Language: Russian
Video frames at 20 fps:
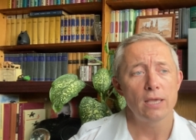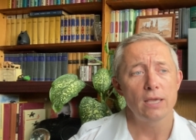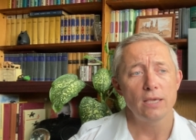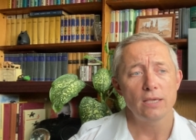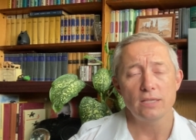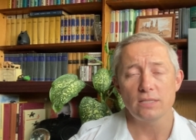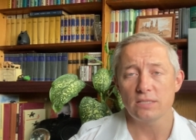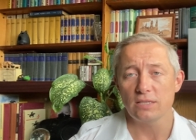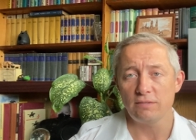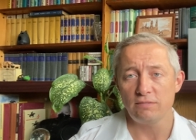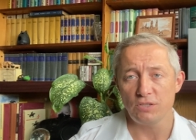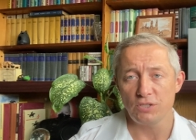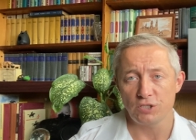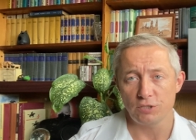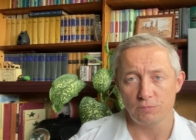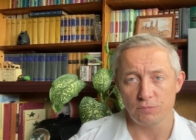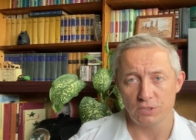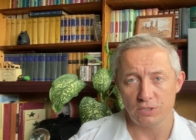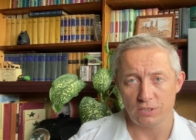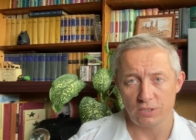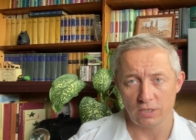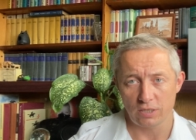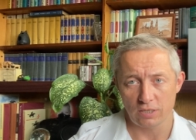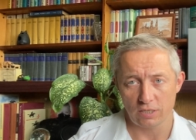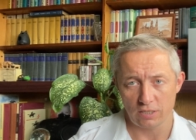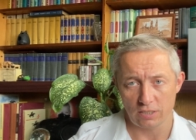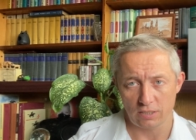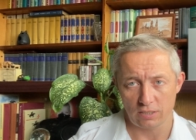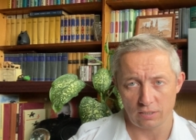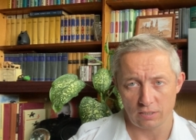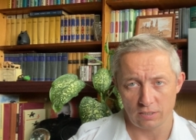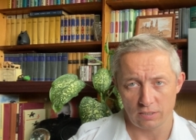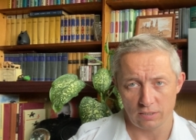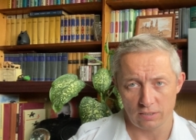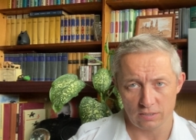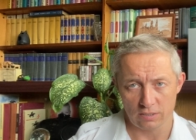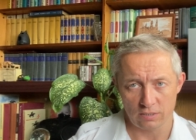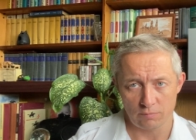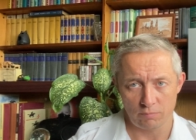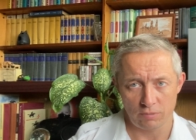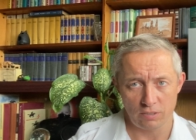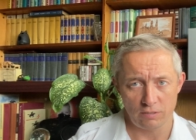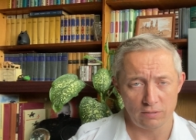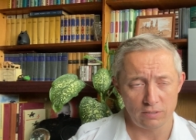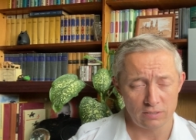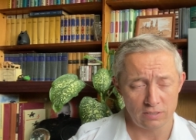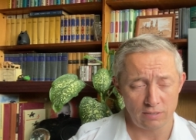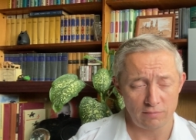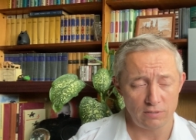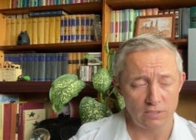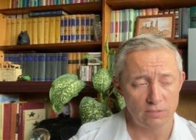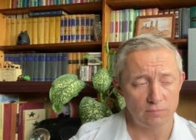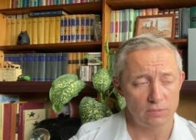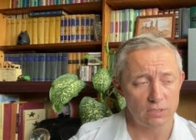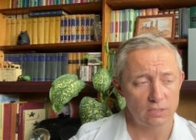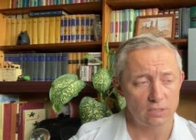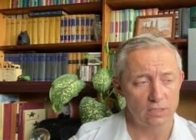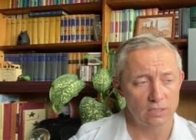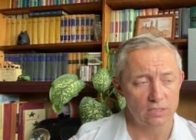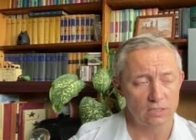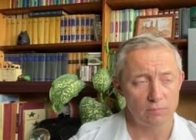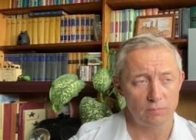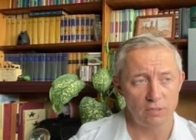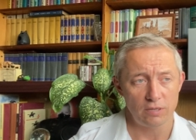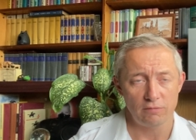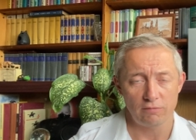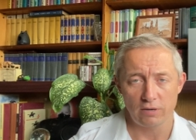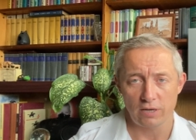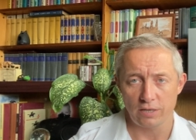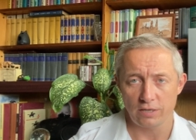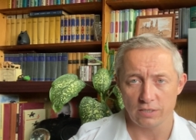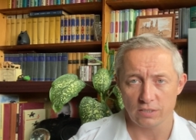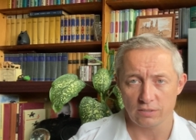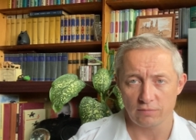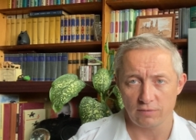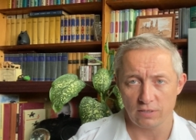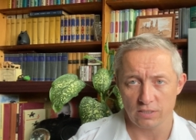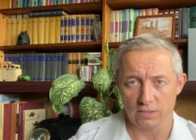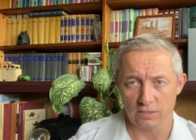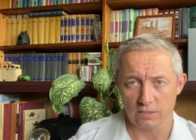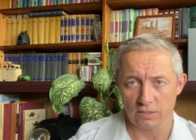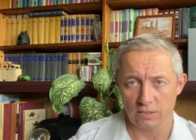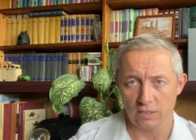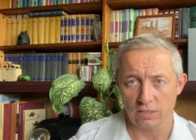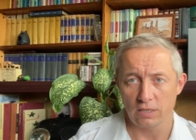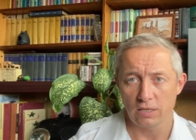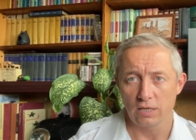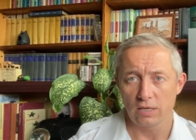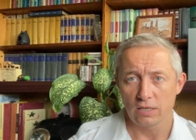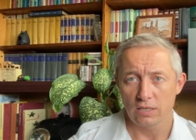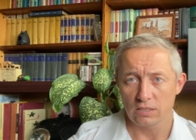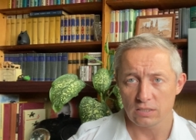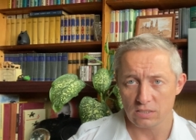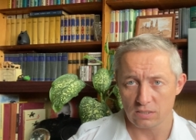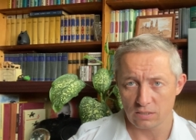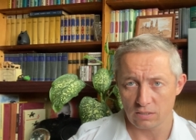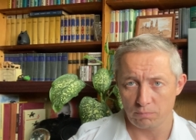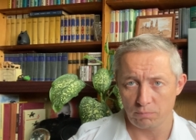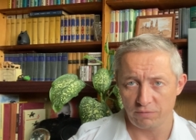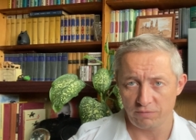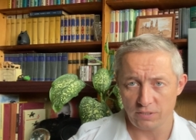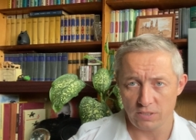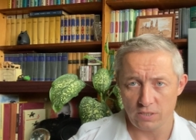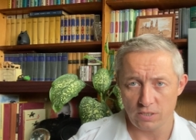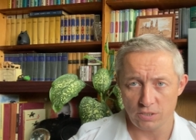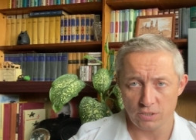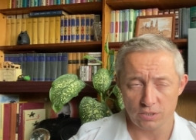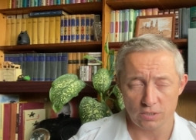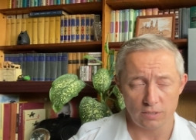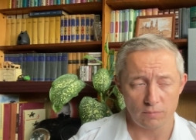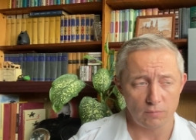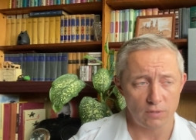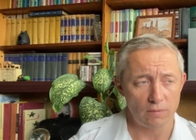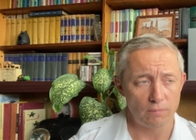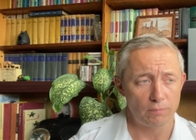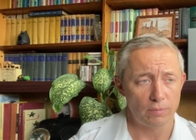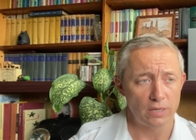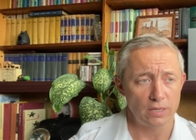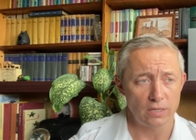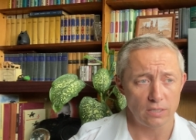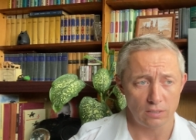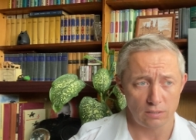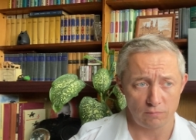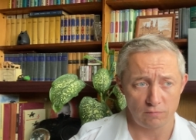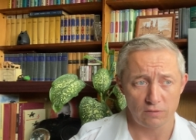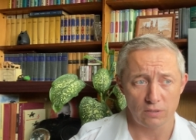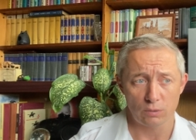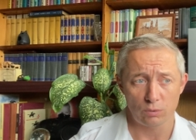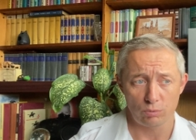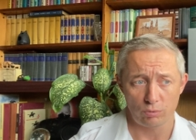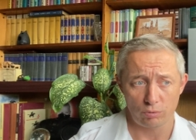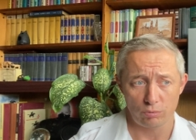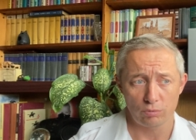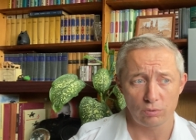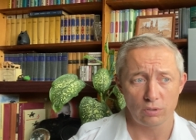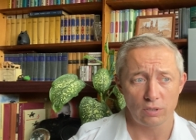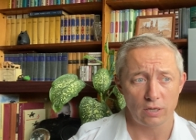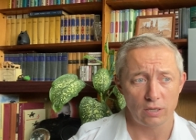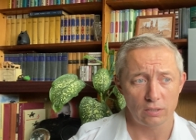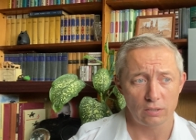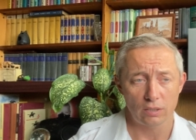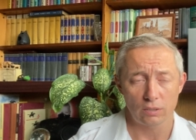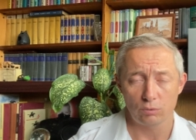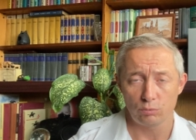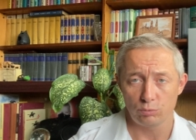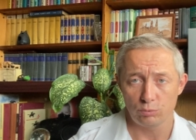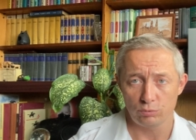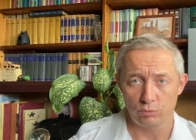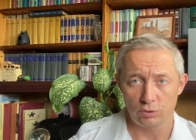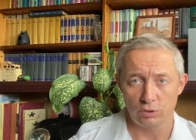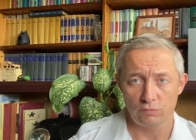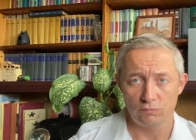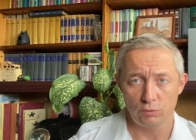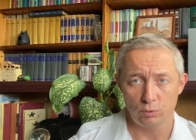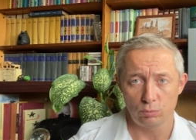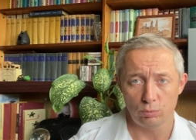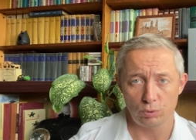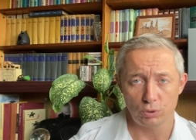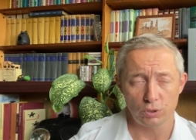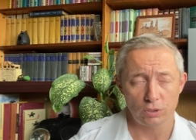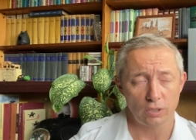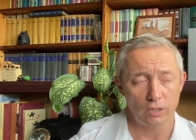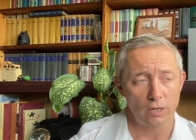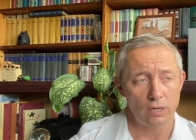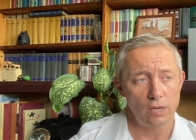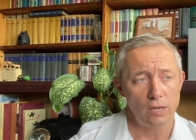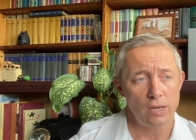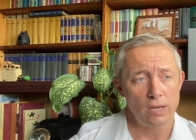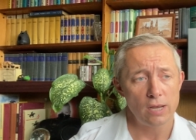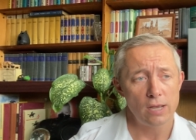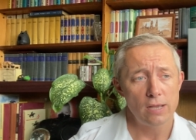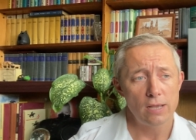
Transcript: и зависимости как, а, заболе... зависимость как заболевание, связанное с поведенческим компонентом, в который он играет одну из ведущих ролей,